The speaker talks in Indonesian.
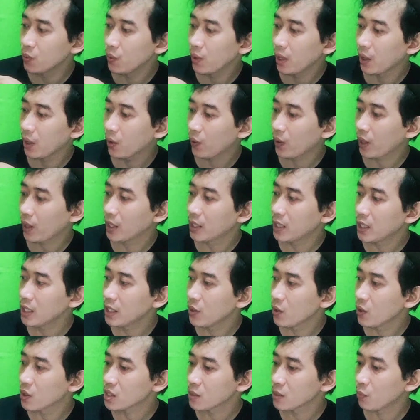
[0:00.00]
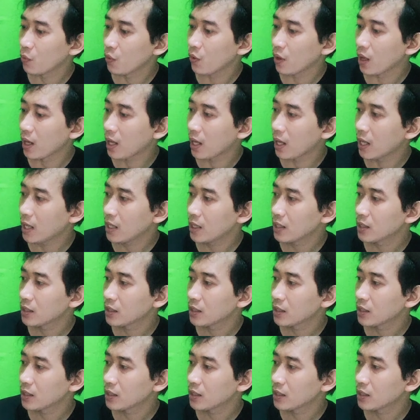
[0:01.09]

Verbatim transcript: gue. Ya. Oke, ini Dio semua.